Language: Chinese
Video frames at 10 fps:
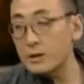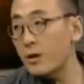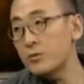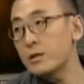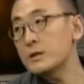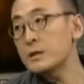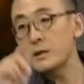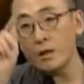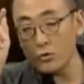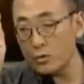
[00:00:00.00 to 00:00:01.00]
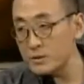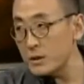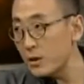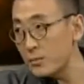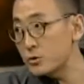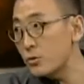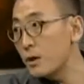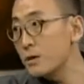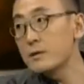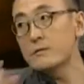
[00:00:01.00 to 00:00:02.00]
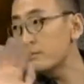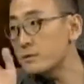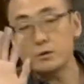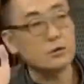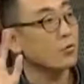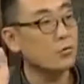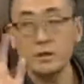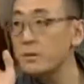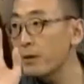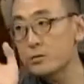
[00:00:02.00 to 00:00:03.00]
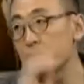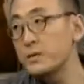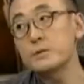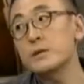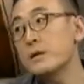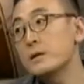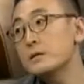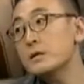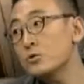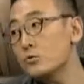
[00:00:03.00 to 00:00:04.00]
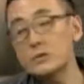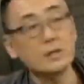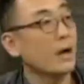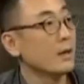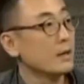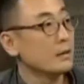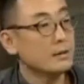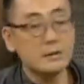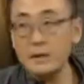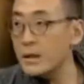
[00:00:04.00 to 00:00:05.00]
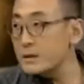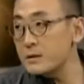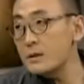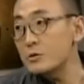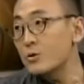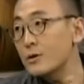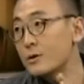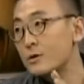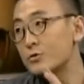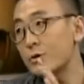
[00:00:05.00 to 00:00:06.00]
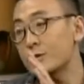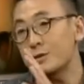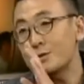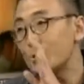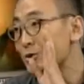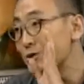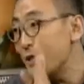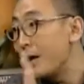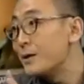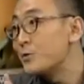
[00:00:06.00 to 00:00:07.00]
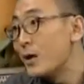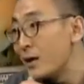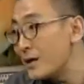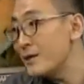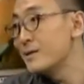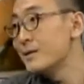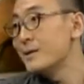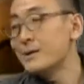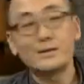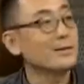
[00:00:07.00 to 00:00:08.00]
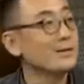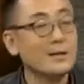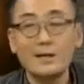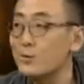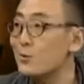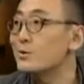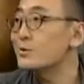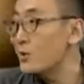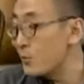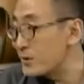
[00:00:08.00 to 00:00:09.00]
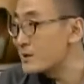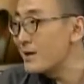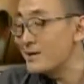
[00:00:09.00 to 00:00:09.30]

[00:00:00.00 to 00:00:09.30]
这个稿子，你让罗姆尼老婆说。效果一半都比不上这个东西啊！你还真的说徐老师就是演员，也有赵本